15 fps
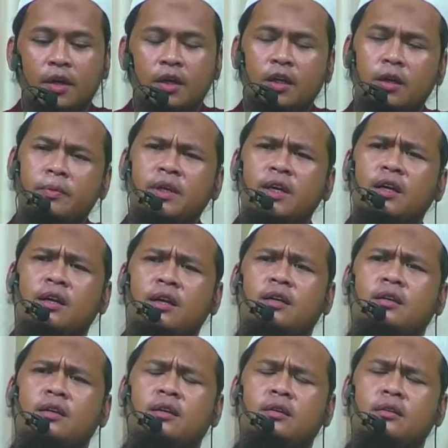demikianlah
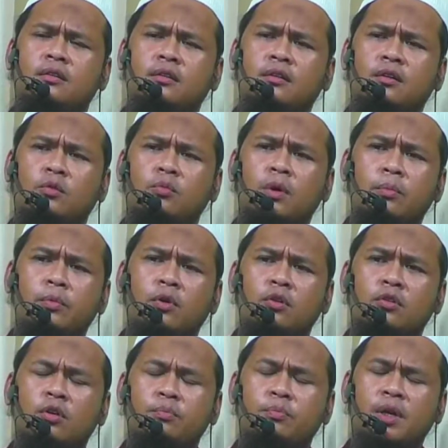ya eh, Umar bin
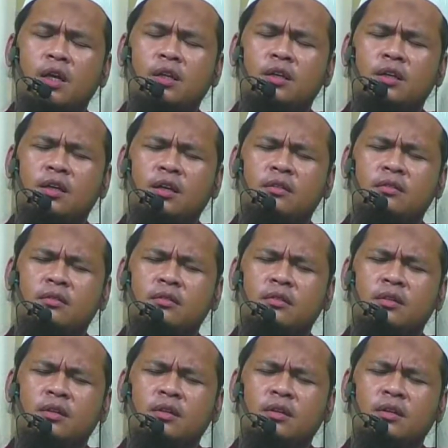Khattab perhatikan
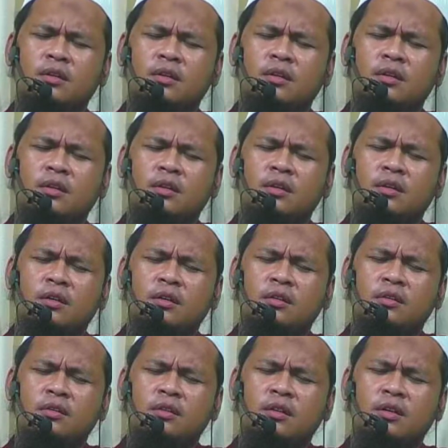uh, eh,
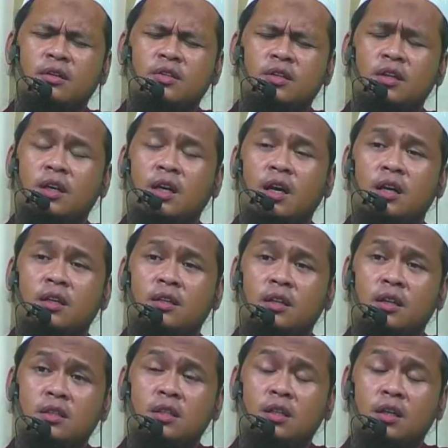sedekah
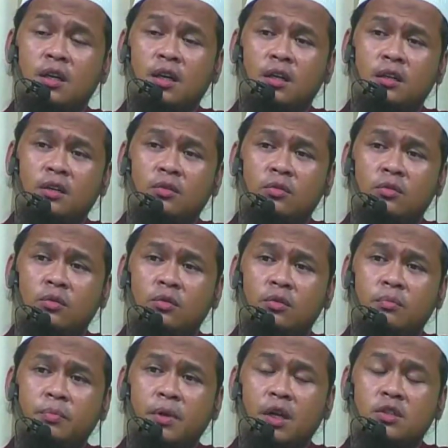artinya ya, sedekah ya
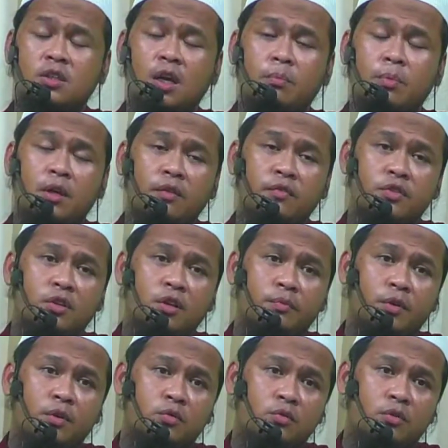untuk para sahabat Nabi Sallam
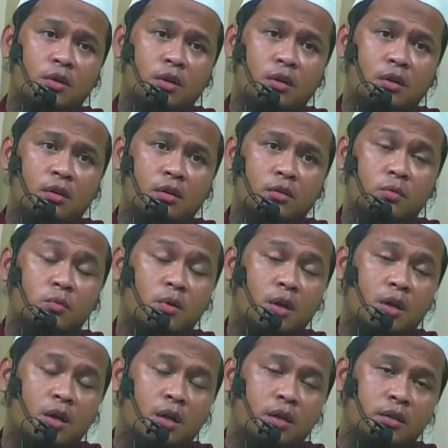yang sudah
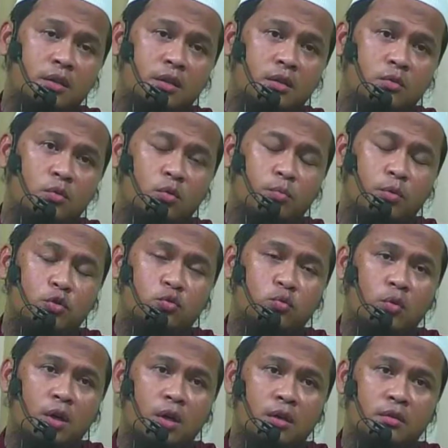tua yang dulu
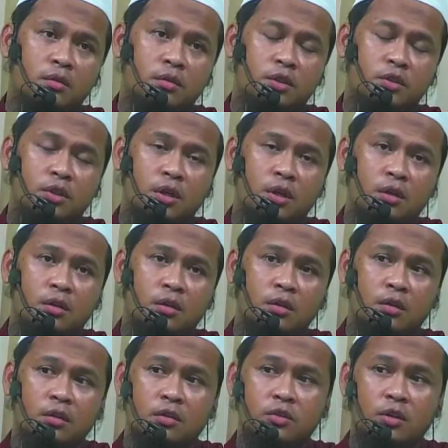berjuang di jalan
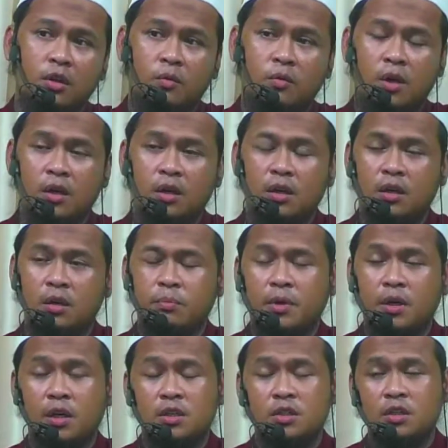Allah Jalla wa'ala dan
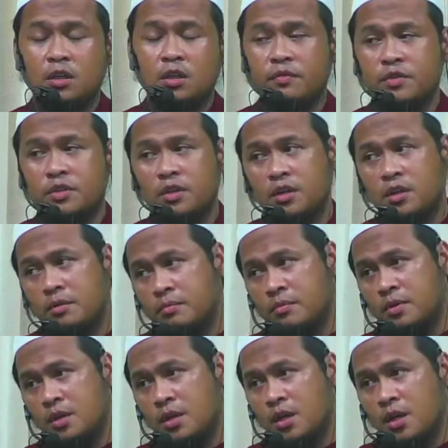para istri Nabi Sallam
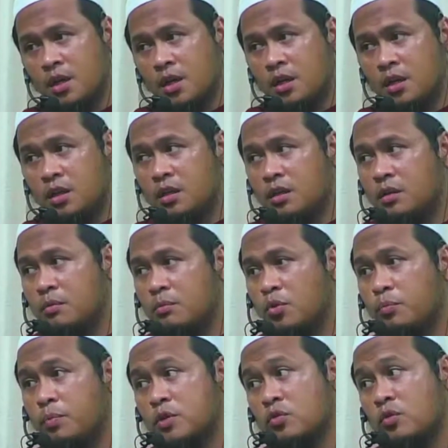ini
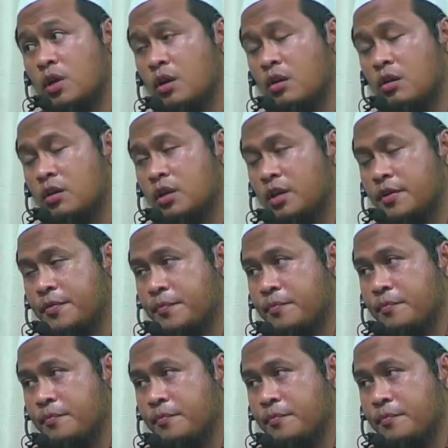berupa sodokoh ya.